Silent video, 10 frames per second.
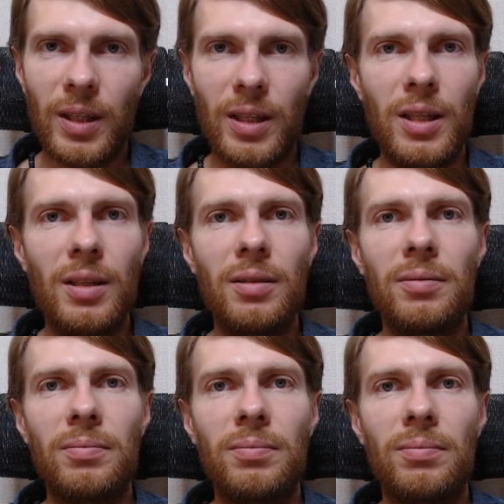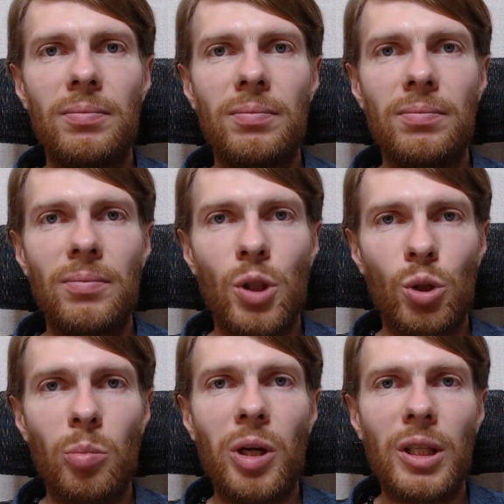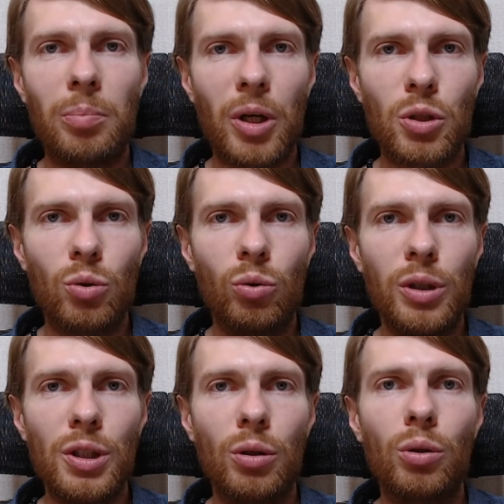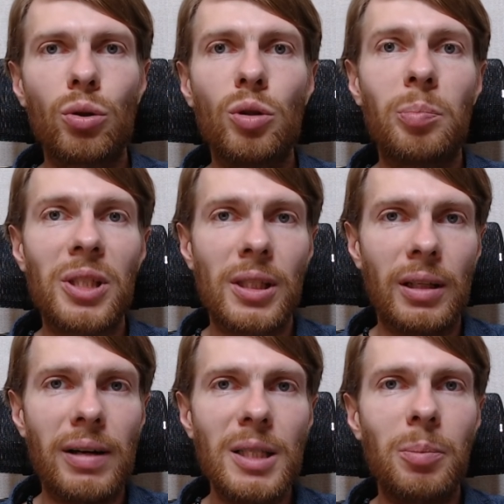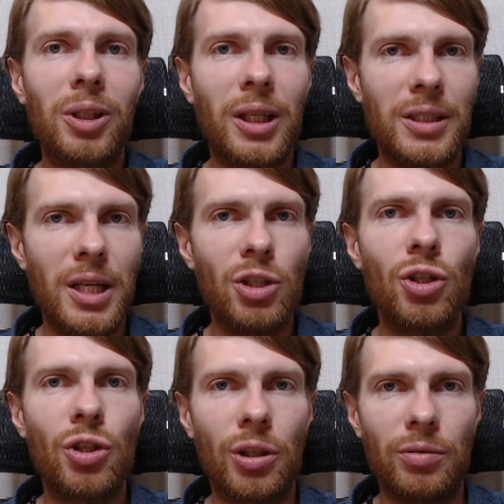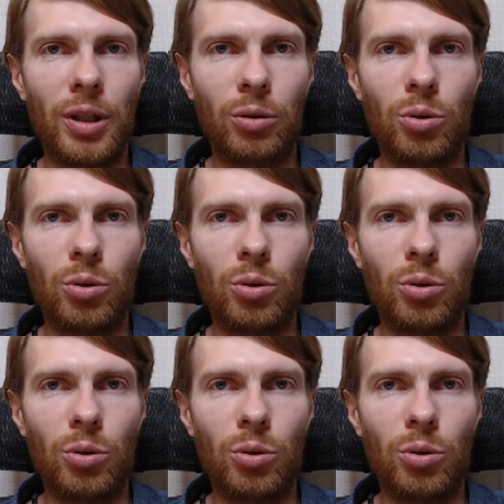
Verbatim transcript: и чтобы она проснулась, ее должен поцеловать подходящий человек.